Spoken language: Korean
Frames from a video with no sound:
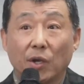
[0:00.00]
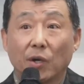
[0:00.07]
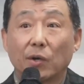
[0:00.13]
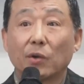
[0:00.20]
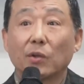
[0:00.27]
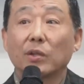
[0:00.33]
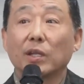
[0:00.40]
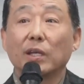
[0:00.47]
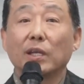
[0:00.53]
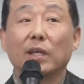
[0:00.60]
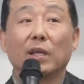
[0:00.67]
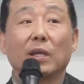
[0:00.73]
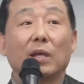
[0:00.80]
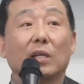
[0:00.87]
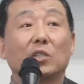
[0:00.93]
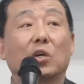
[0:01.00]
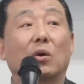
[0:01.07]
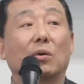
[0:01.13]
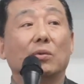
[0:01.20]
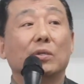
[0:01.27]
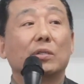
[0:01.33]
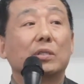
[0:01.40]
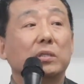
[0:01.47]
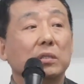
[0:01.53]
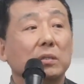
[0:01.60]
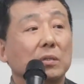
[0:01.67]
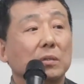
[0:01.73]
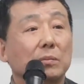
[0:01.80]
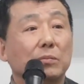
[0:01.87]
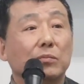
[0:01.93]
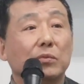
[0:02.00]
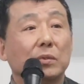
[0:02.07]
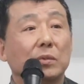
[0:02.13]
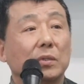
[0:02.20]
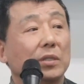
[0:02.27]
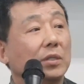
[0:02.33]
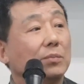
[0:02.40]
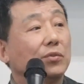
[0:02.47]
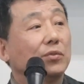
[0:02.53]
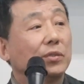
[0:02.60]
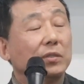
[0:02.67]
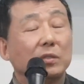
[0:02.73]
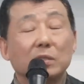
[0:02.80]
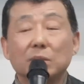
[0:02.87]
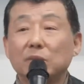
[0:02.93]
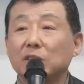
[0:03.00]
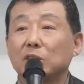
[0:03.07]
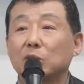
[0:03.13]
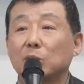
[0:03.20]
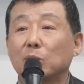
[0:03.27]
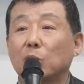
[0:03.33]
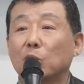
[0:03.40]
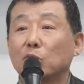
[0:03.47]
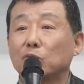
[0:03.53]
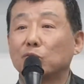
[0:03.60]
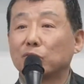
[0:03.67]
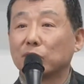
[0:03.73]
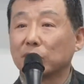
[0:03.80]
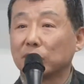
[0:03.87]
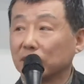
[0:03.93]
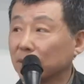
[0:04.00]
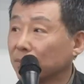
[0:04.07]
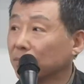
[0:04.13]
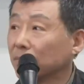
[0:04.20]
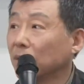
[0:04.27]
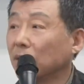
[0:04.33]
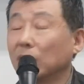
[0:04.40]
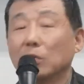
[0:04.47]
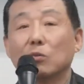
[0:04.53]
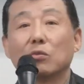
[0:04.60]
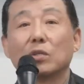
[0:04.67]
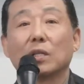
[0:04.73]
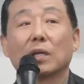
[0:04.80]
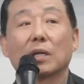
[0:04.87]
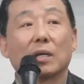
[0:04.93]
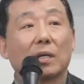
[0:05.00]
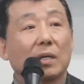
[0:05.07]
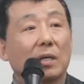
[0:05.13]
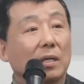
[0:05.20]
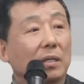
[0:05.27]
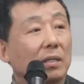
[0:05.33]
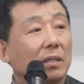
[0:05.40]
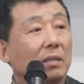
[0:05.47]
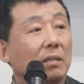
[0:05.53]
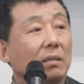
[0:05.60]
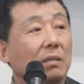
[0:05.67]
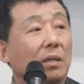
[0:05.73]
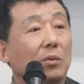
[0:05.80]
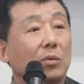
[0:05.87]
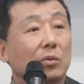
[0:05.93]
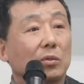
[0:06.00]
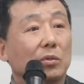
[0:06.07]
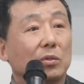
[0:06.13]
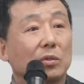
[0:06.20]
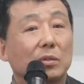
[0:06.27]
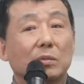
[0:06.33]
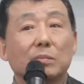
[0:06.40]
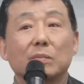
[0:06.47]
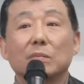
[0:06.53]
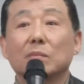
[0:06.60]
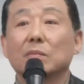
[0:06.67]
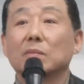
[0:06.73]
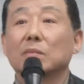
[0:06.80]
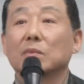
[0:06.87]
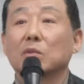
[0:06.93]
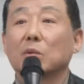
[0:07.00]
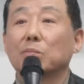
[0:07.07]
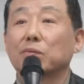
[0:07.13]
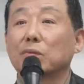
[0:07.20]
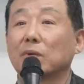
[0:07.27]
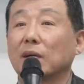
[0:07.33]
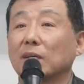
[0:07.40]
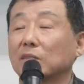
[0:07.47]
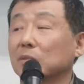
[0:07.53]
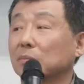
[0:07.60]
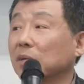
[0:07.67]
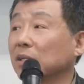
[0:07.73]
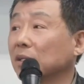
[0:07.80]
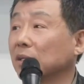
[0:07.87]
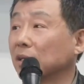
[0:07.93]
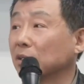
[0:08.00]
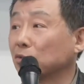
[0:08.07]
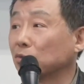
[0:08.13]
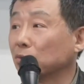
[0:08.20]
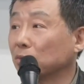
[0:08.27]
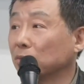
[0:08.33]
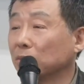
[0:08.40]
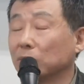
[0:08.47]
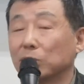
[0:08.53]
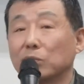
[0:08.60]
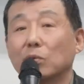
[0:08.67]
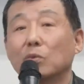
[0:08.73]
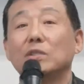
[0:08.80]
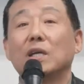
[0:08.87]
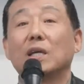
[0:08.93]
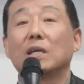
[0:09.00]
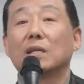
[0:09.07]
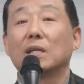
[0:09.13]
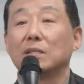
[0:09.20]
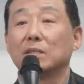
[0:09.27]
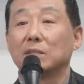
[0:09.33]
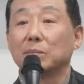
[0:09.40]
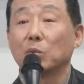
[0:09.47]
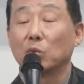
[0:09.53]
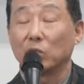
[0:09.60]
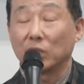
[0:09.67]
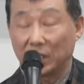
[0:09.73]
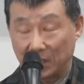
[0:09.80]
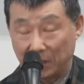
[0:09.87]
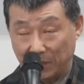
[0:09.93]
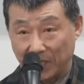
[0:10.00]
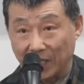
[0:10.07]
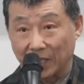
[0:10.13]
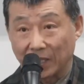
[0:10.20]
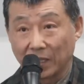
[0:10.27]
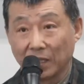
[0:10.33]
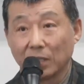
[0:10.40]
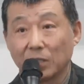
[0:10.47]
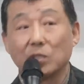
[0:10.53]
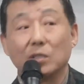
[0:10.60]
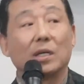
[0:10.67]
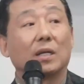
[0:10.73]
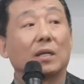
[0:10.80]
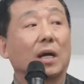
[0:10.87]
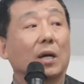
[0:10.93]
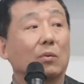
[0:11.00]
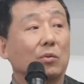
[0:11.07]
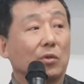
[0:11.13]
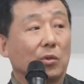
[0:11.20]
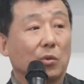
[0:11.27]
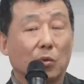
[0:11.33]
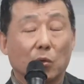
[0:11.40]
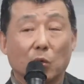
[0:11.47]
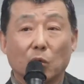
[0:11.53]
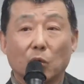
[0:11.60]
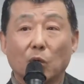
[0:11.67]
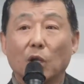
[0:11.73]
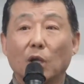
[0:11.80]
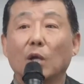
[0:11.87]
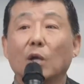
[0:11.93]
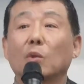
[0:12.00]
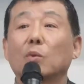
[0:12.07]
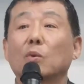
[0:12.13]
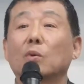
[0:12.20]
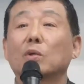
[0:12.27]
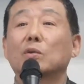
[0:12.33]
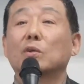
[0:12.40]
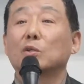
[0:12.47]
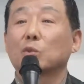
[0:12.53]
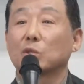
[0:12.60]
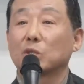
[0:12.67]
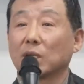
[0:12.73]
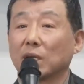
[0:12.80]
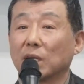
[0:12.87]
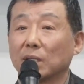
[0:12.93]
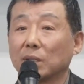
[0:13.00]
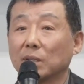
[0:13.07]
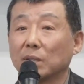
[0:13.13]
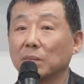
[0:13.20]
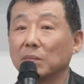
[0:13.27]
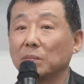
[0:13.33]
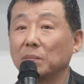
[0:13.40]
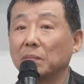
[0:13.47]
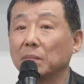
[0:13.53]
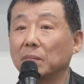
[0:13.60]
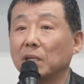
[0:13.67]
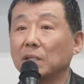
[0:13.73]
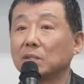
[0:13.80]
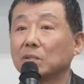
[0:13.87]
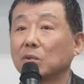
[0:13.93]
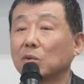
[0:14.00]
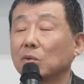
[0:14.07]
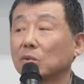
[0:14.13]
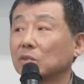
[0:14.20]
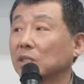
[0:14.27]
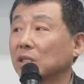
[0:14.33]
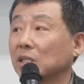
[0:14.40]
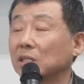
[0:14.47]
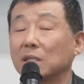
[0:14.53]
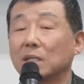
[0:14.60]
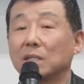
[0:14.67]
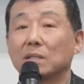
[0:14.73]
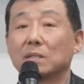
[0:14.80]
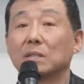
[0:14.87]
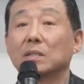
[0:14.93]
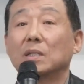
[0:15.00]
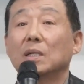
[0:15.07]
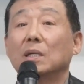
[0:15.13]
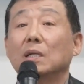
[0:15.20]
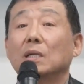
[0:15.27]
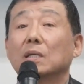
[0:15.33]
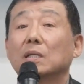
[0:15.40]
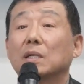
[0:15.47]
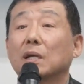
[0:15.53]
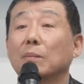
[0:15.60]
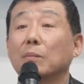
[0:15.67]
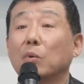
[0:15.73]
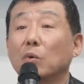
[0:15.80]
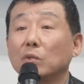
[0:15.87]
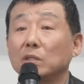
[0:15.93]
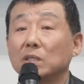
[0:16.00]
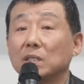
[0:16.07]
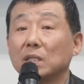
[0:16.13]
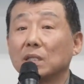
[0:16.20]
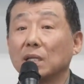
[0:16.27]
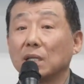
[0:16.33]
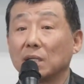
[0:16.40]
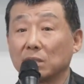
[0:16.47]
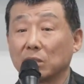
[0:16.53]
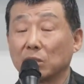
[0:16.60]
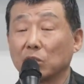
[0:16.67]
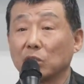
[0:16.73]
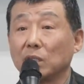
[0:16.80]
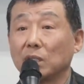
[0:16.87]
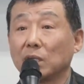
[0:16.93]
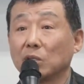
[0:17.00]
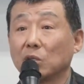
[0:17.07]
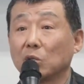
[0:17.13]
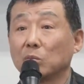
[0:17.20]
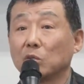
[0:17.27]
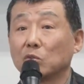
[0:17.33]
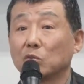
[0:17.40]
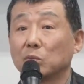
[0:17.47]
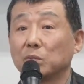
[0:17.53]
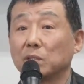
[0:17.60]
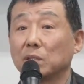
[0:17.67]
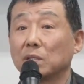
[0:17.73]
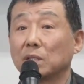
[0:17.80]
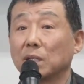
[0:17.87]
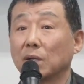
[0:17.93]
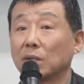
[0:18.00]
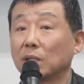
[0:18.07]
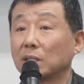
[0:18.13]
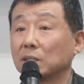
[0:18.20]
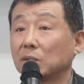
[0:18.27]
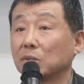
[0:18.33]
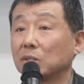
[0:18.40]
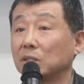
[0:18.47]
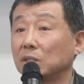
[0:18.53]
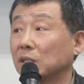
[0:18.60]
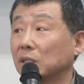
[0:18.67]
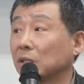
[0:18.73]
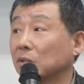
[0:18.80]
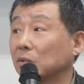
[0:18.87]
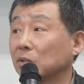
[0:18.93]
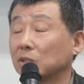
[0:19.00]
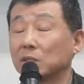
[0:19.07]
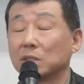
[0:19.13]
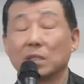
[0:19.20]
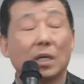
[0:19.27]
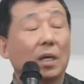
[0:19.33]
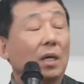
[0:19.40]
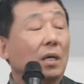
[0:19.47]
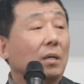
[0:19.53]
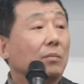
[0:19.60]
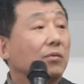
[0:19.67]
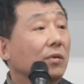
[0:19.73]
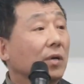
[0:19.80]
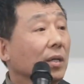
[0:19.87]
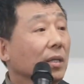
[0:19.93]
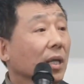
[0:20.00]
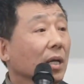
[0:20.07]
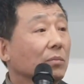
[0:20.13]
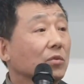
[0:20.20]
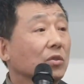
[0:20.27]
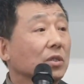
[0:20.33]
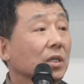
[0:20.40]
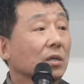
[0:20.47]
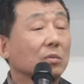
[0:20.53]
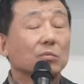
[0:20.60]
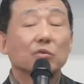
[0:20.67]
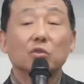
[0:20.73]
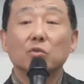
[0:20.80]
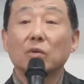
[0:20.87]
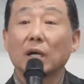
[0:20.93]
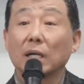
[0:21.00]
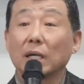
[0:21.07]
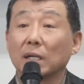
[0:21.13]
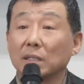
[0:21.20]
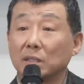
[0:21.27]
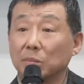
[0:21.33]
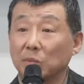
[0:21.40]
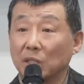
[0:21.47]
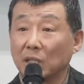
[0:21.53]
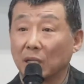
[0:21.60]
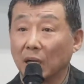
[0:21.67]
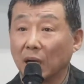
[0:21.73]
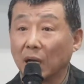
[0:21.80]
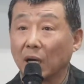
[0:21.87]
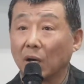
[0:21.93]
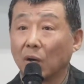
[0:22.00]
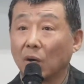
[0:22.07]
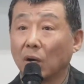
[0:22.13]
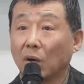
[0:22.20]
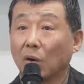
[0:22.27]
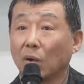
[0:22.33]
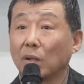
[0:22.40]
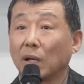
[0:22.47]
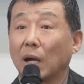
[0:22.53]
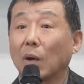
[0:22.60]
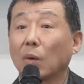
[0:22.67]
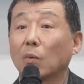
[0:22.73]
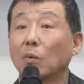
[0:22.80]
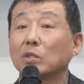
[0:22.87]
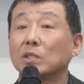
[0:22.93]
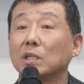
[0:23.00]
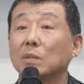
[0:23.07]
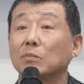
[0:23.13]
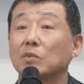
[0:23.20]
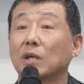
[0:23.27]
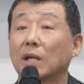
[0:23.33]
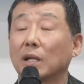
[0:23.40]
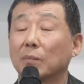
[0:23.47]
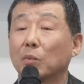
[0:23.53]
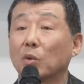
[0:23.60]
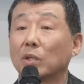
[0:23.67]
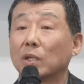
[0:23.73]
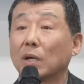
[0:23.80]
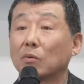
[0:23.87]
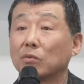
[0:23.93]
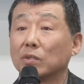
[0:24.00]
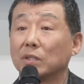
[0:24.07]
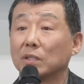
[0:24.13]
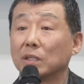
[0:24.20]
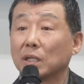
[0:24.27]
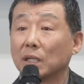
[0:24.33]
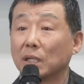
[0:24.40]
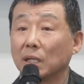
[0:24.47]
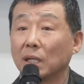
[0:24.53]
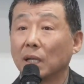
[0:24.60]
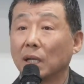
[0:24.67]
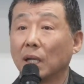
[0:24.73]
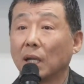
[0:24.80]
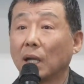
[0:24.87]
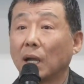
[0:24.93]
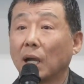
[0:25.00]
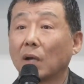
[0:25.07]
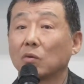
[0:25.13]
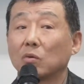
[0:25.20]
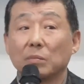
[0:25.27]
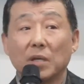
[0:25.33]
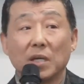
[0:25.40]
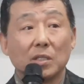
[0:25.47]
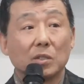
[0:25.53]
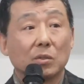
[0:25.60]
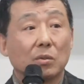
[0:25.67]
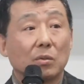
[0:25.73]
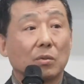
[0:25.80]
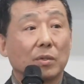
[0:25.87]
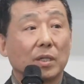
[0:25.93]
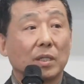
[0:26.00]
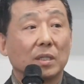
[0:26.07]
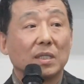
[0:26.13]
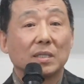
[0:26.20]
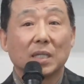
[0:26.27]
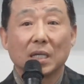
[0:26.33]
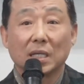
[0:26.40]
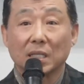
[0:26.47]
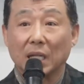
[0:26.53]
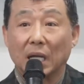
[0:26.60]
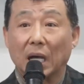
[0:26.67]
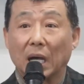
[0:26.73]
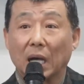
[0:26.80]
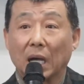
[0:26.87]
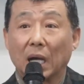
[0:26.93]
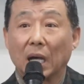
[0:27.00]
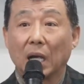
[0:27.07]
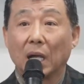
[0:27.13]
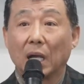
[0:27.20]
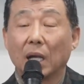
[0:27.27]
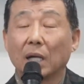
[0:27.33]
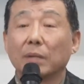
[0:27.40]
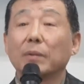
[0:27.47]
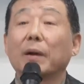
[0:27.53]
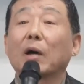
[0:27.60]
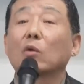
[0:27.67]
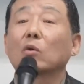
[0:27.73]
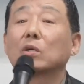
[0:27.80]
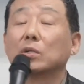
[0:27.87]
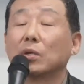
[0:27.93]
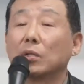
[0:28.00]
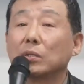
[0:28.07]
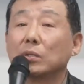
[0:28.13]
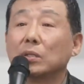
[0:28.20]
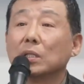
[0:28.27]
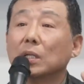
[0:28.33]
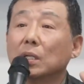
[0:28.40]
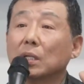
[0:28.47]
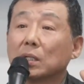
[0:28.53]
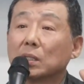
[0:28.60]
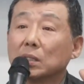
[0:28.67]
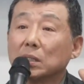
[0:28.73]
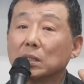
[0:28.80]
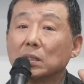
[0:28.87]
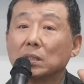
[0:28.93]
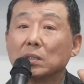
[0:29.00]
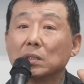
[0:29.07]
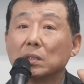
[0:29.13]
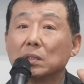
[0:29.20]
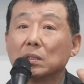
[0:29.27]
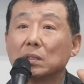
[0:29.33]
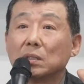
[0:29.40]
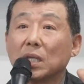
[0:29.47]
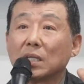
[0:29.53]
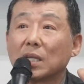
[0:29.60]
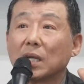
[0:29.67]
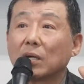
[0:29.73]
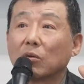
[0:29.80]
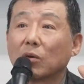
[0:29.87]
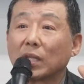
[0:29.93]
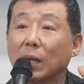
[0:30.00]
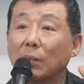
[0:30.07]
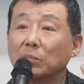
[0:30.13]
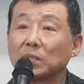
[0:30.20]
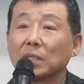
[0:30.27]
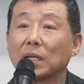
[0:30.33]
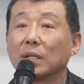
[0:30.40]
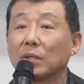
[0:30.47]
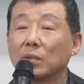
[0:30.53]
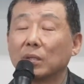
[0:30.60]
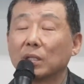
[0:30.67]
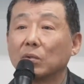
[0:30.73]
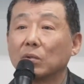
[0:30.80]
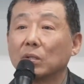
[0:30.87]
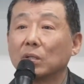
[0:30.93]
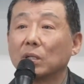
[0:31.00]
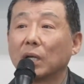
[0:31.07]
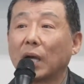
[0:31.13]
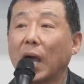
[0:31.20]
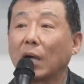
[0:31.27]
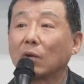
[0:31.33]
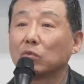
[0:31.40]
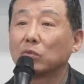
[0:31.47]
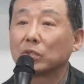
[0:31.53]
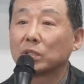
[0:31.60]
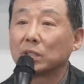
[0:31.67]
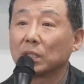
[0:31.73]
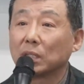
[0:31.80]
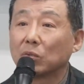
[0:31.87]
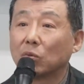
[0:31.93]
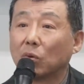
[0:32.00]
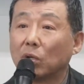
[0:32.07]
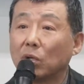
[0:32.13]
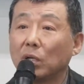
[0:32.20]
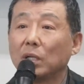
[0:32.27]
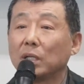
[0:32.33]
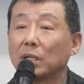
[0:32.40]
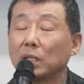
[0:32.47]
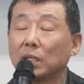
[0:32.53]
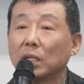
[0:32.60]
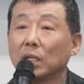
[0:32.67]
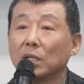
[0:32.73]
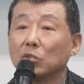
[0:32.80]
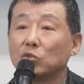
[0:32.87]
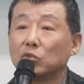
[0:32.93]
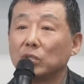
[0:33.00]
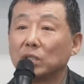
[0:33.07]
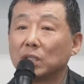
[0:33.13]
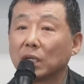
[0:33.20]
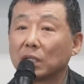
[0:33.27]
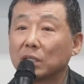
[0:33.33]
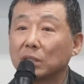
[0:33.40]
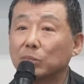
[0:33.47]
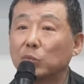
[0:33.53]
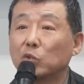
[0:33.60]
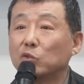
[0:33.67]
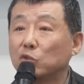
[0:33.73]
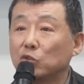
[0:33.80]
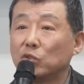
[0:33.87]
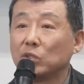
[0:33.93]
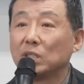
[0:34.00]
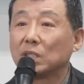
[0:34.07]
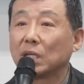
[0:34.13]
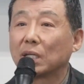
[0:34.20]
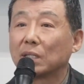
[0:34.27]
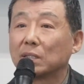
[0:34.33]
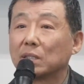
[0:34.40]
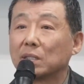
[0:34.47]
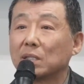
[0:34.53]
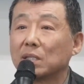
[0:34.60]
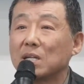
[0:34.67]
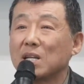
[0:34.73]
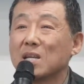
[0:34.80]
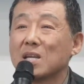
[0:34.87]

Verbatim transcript: 그런데 전혀 그, 그것이 무슨 의미인지도 모르고서 지금 우리나라 대통령은 트럼프로 가서 만나가지고 무언 얘기를 했는지 모르겠지만 그런 얘기를 하고 있고 또 그걸 쫓아간 메이저 언론사의 기자들은 그게 뭔지에 대해서 이란 혁명 수비자를 테러 단체로 지정한 것이 북한 핵 문제하고는 무슨 관계가 있습니까? 라고 질문 하나 못하고 있는 게 한국 메이저 언론의 실상이다. 그리고 바로 그런 그 세상과 담싼 한국식 원리주의자, 근본주의자들을